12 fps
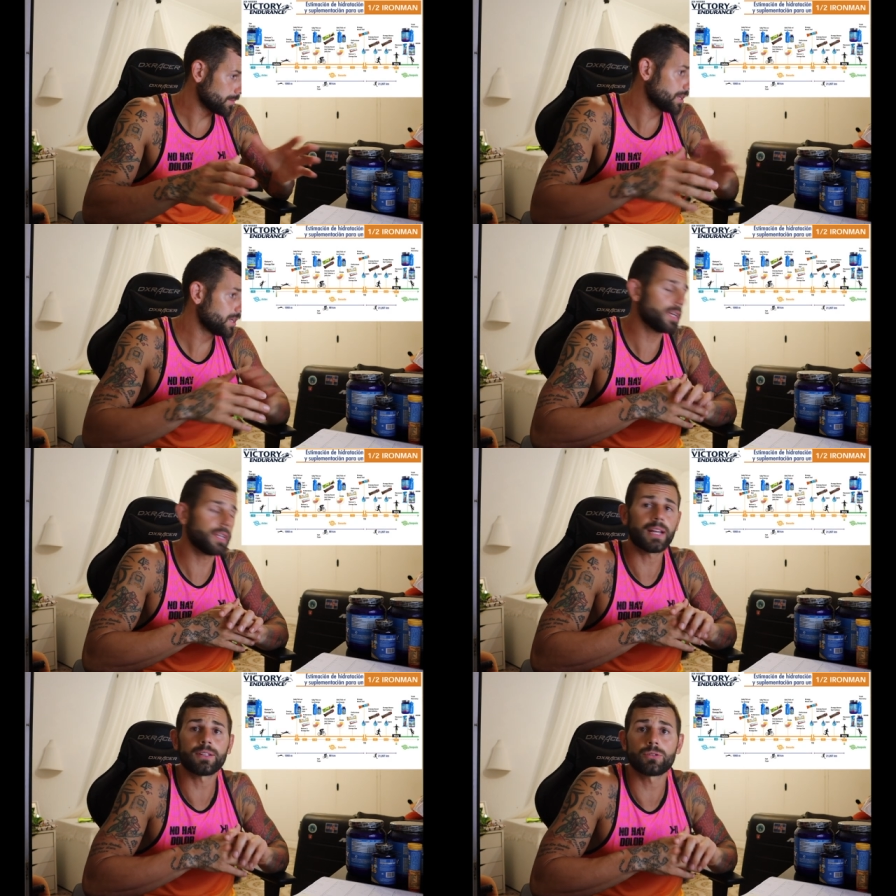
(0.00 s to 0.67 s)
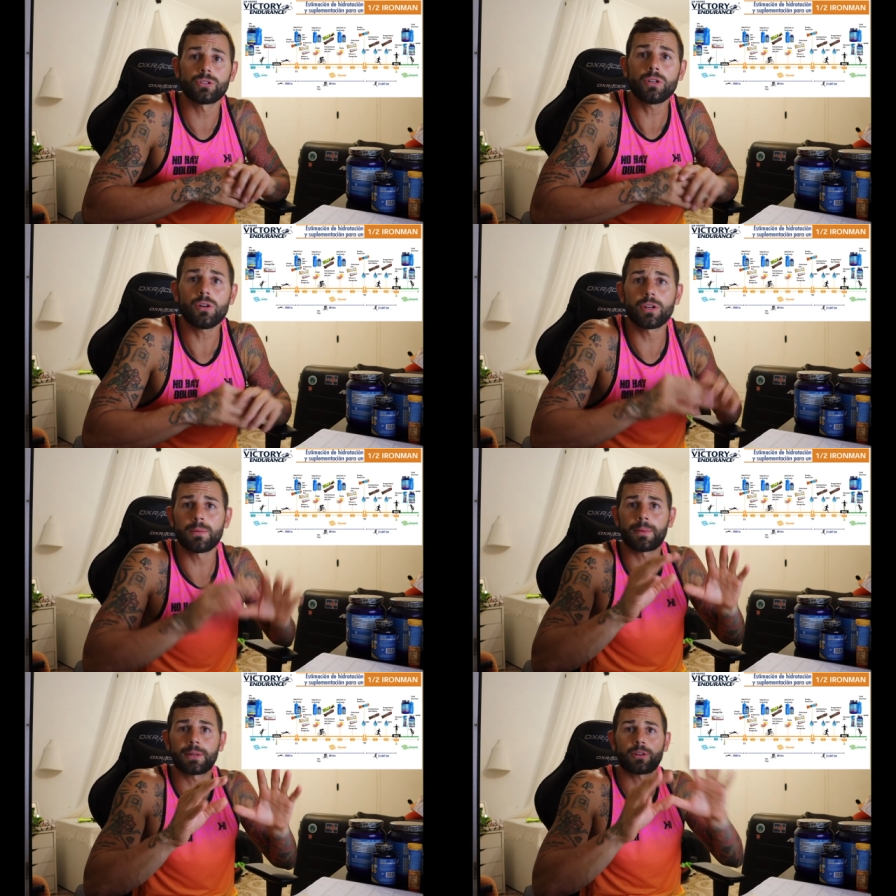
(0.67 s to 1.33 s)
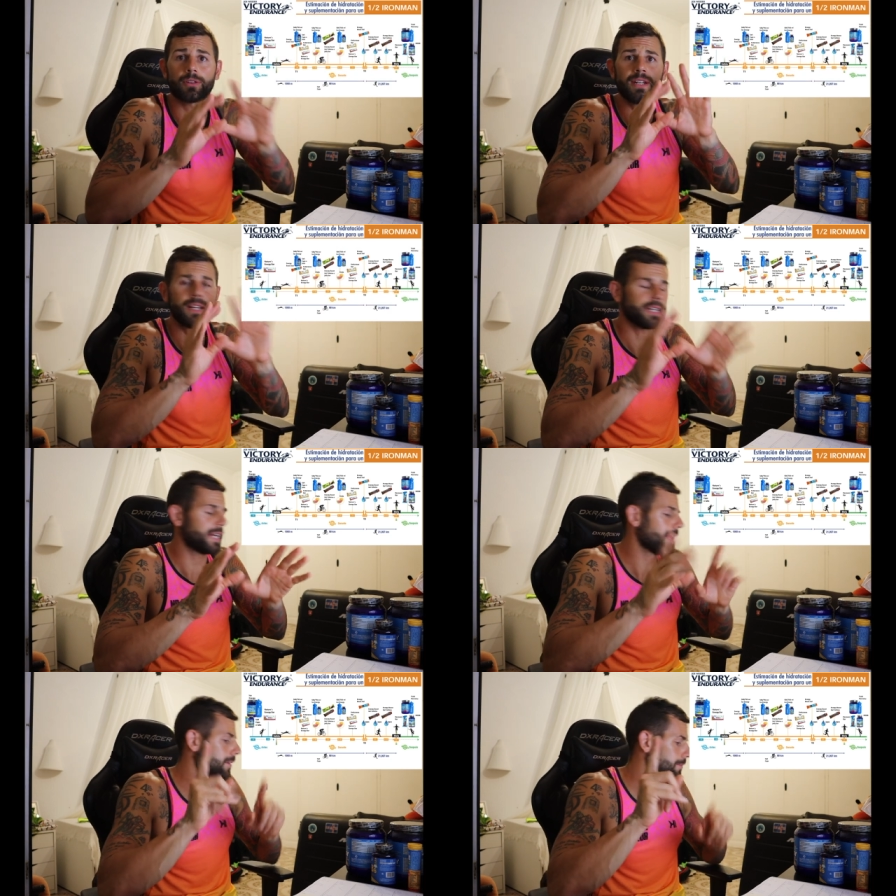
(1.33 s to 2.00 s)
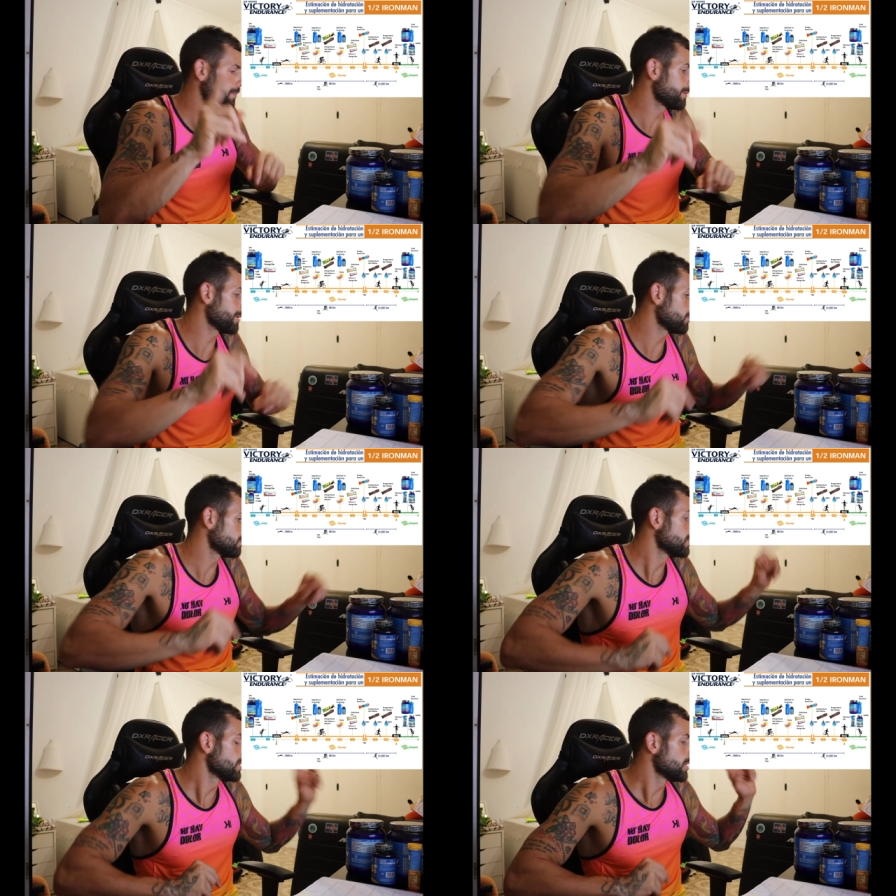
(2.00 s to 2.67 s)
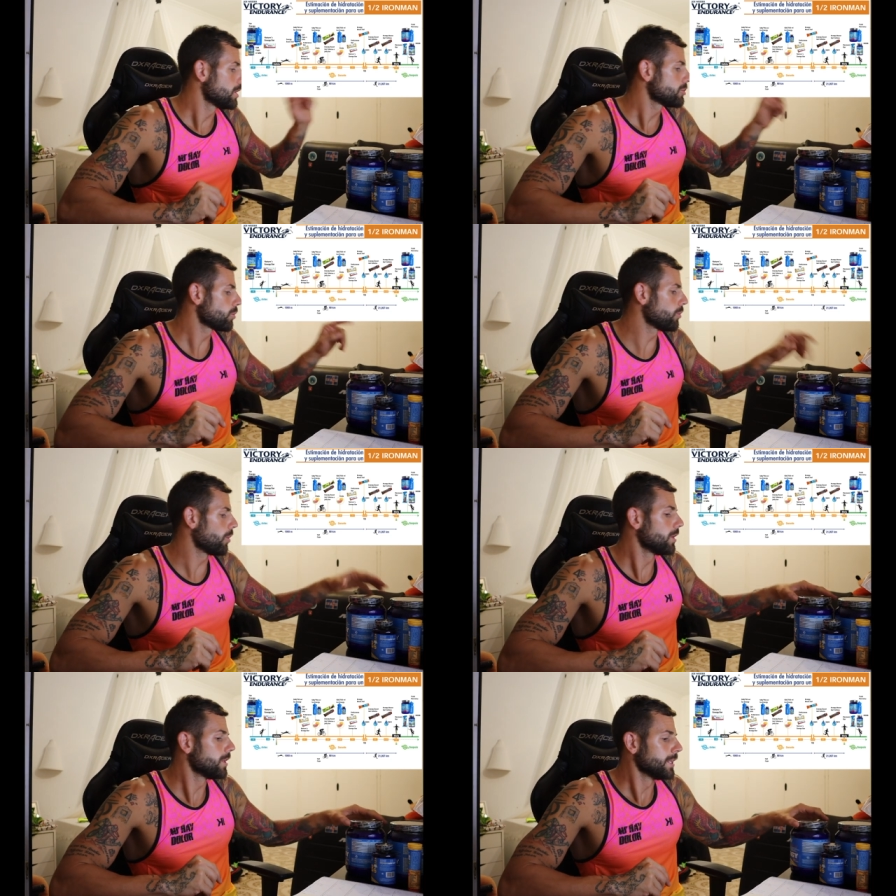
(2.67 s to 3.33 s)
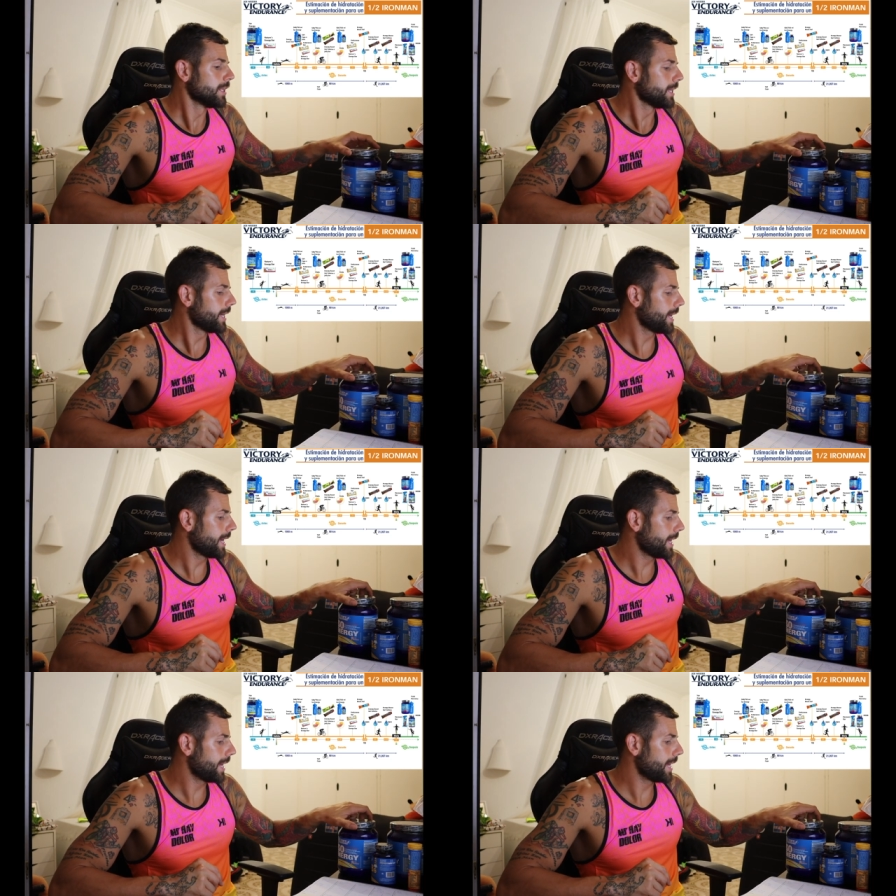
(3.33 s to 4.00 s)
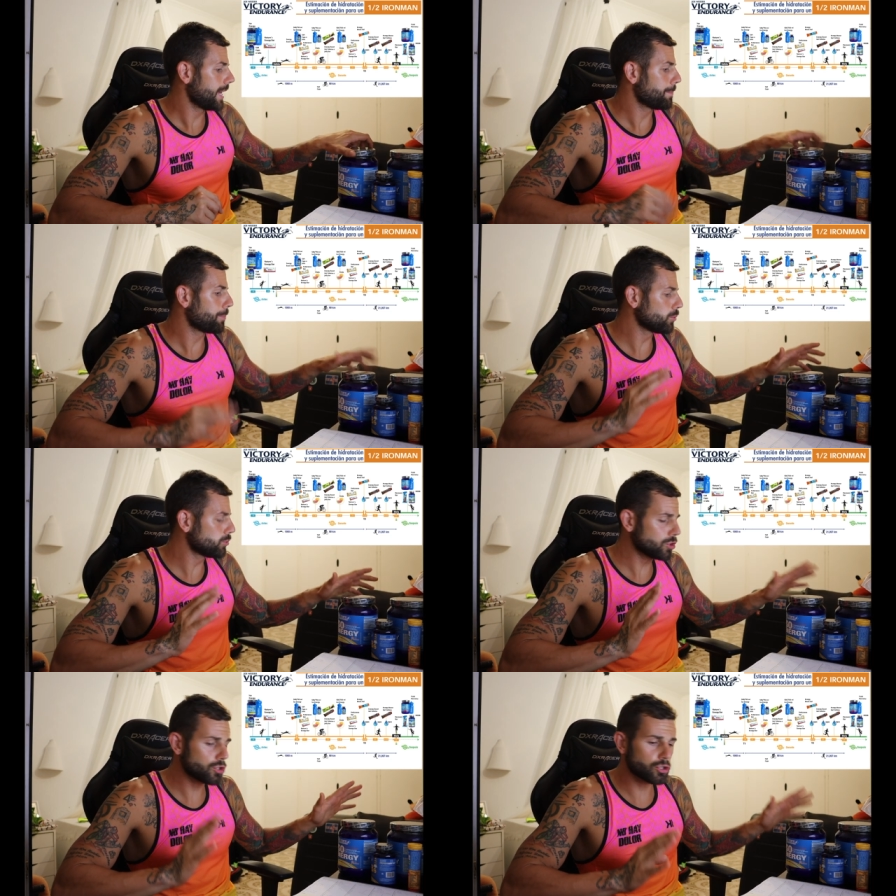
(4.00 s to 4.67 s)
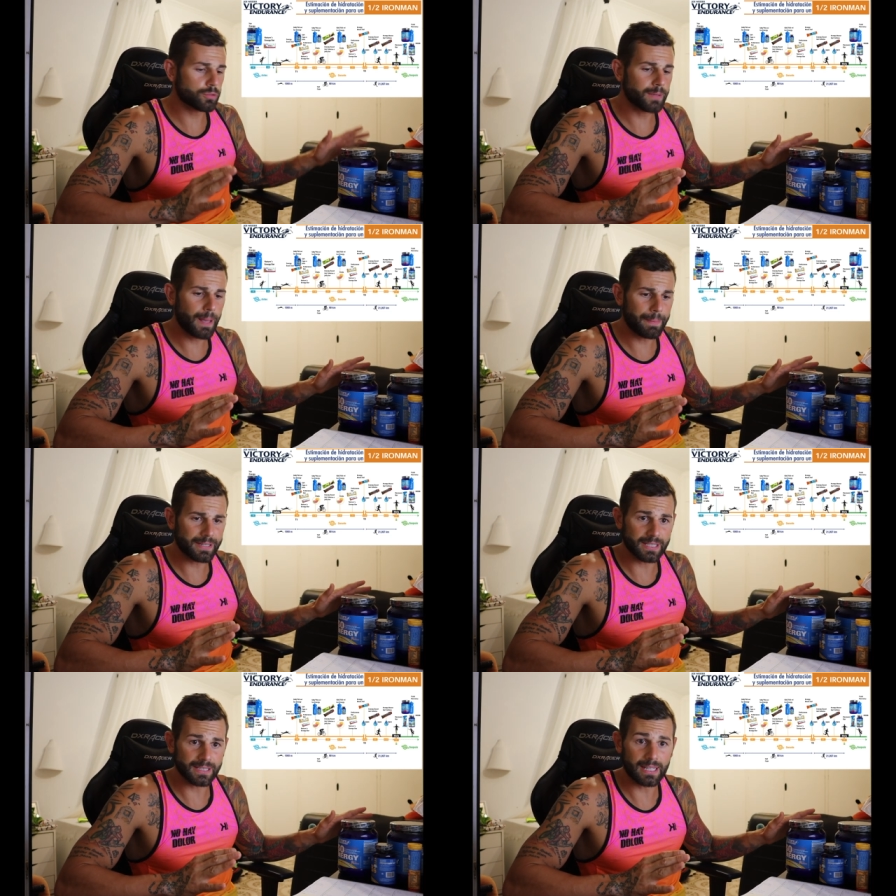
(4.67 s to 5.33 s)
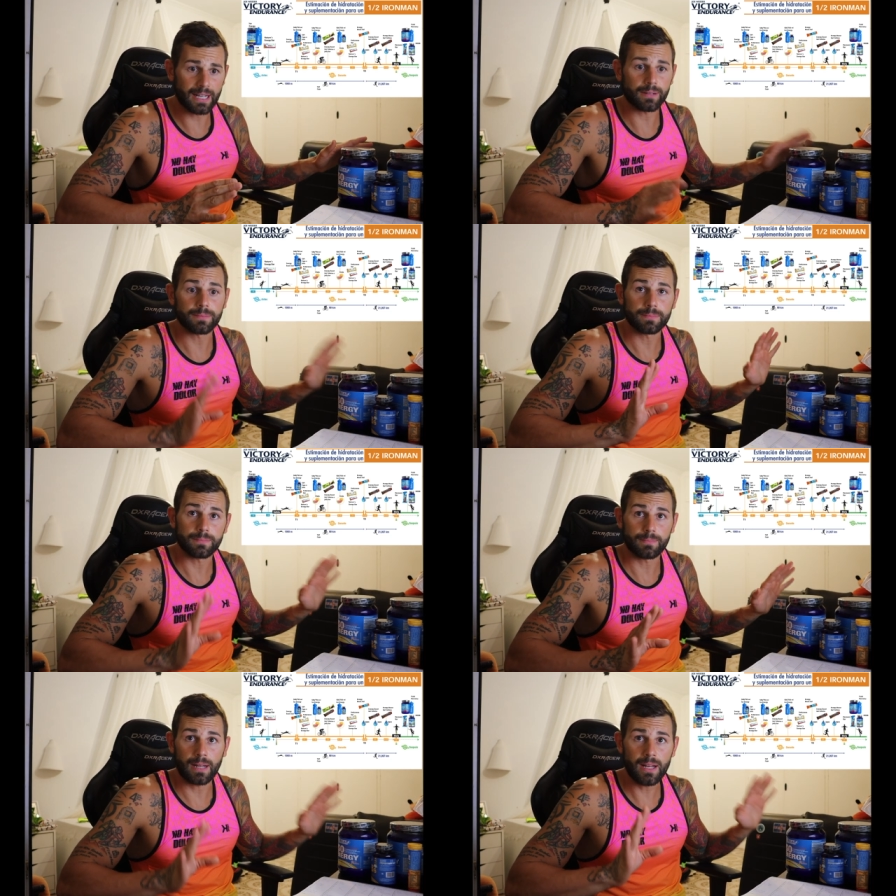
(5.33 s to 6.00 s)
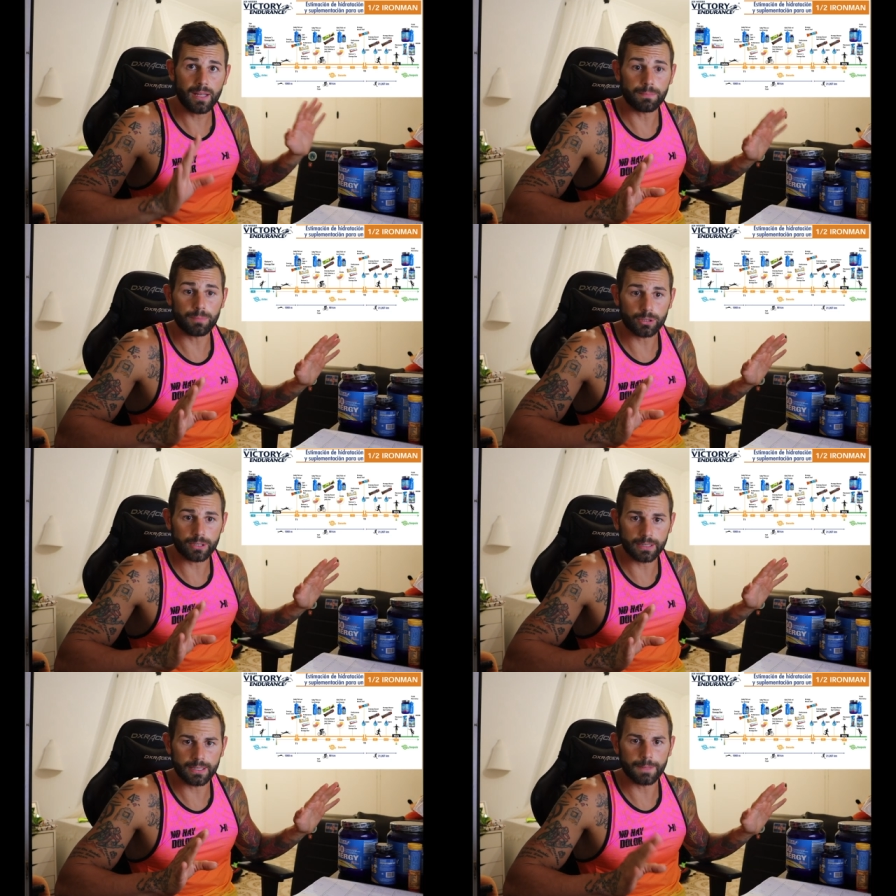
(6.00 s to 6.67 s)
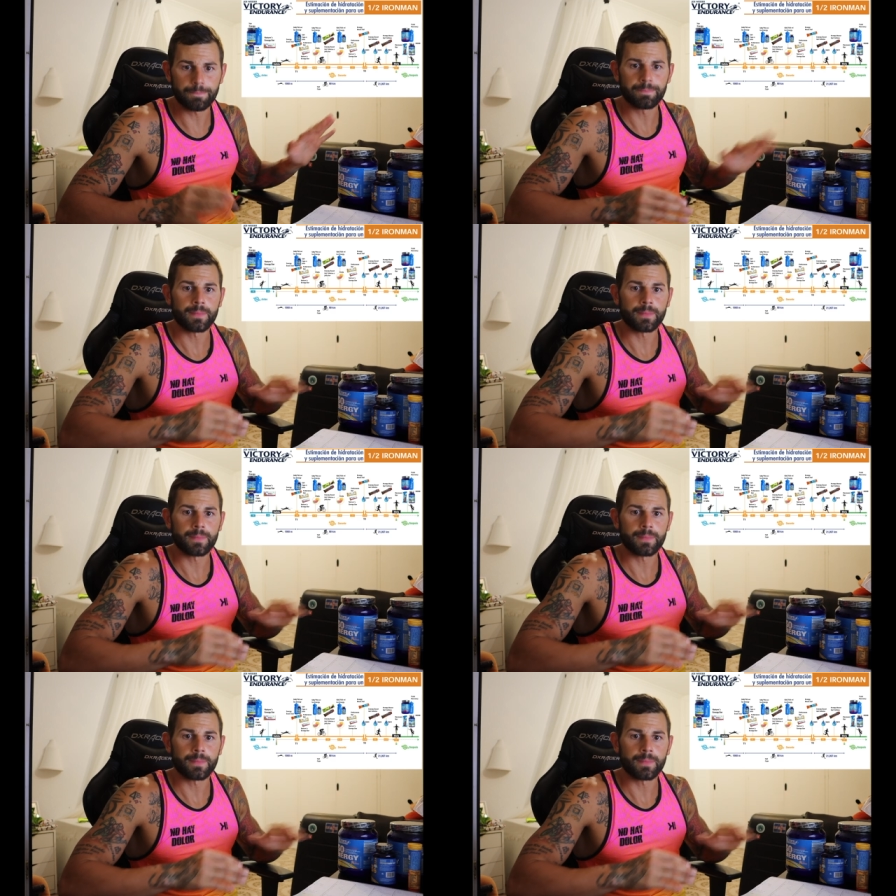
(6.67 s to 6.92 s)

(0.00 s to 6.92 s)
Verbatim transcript: Y ya os digo, ni me patrocinan ni nada. Primero. Segundo, eh, productos que os voy a presentar, ¿vale? Importante.